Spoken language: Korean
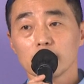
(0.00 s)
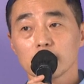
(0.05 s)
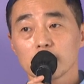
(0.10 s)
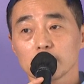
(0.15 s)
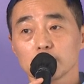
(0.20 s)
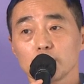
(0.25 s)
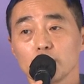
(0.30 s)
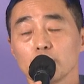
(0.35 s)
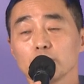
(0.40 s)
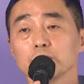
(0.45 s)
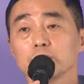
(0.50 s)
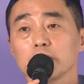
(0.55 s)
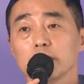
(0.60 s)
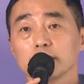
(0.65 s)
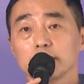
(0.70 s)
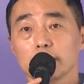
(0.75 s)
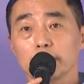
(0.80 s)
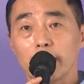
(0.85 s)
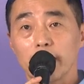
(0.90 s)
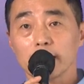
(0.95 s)
그래서 현재
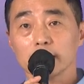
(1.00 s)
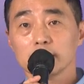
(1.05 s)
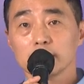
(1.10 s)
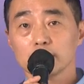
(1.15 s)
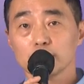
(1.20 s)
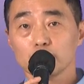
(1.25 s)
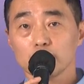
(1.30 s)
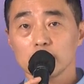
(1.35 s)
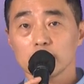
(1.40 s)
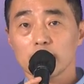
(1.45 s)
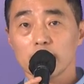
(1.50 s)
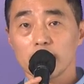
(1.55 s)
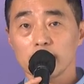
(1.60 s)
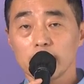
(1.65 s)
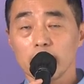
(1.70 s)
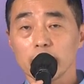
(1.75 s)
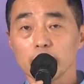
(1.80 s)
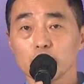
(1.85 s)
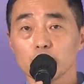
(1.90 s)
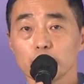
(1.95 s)
이제 많은 우리나라의
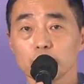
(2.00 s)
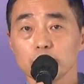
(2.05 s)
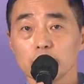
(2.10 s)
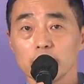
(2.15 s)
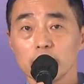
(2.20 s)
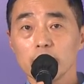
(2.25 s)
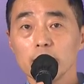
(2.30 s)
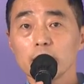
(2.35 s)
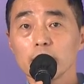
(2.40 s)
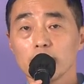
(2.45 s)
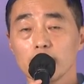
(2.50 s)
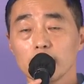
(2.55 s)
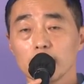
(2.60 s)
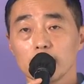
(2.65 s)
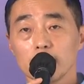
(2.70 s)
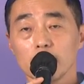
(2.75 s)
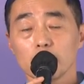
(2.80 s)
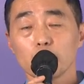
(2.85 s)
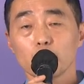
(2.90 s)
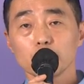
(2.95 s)
대기업들이
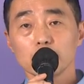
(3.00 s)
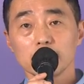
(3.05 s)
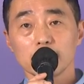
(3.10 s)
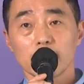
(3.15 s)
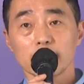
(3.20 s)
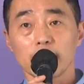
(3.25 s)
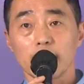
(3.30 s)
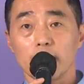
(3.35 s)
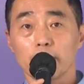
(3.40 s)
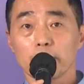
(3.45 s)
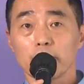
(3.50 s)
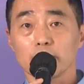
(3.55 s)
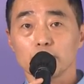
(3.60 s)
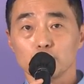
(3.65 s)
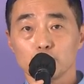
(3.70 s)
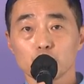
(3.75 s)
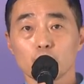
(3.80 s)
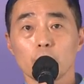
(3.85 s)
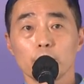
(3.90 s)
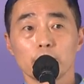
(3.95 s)
일본이나 대만,
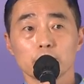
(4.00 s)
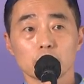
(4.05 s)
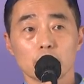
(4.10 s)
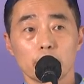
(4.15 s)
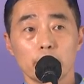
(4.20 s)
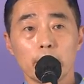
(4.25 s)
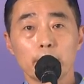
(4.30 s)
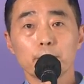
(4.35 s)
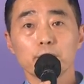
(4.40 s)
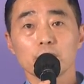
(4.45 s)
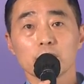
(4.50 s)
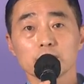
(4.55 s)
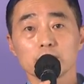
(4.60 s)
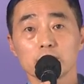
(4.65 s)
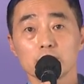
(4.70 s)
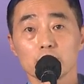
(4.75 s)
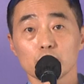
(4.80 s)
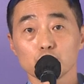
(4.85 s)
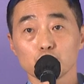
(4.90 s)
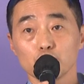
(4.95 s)
유럽에서
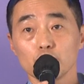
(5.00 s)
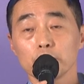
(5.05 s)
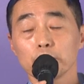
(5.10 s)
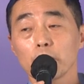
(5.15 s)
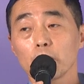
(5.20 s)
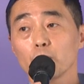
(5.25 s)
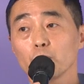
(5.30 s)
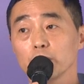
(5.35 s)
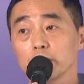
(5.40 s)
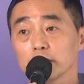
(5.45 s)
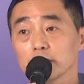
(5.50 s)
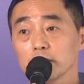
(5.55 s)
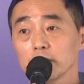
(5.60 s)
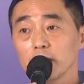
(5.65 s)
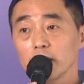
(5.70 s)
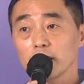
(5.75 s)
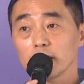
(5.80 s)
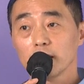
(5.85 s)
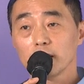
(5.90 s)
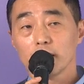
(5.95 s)
폐플라스틱을 수입하고
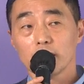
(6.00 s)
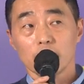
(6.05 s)
있는데